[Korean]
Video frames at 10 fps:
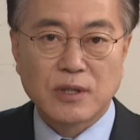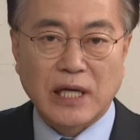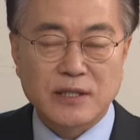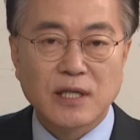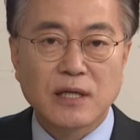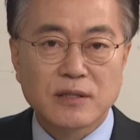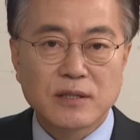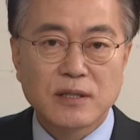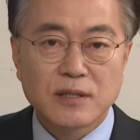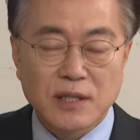간절한
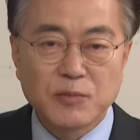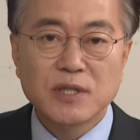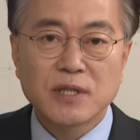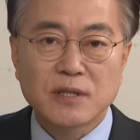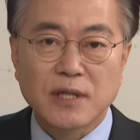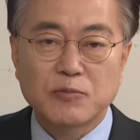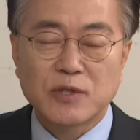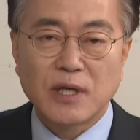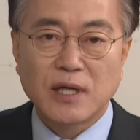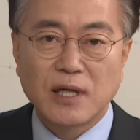염원이기
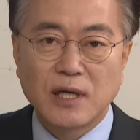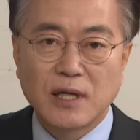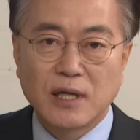때문에